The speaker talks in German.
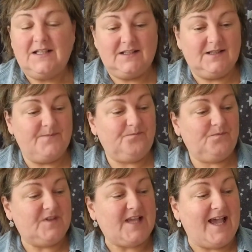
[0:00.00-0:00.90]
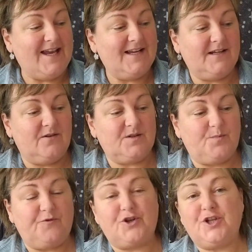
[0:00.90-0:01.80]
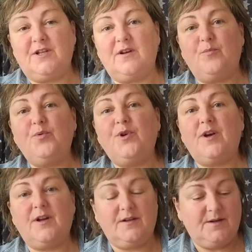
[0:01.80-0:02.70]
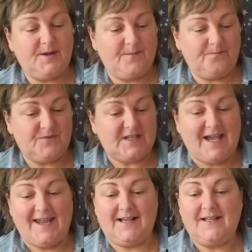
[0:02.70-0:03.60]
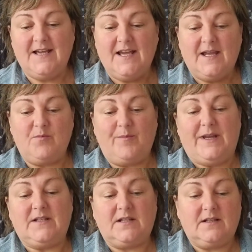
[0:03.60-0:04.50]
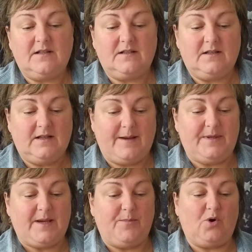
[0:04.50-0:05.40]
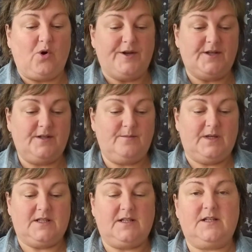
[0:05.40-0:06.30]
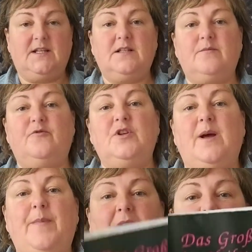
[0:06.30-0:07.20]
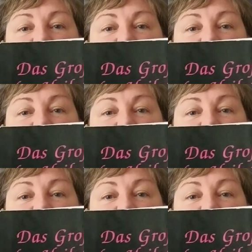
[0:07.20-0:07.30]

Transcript: ähm, Teilen aus verschiedenen Büchern ähm, zeigen. Im Moment habe ich ja begonnen mit diesem wunderbaren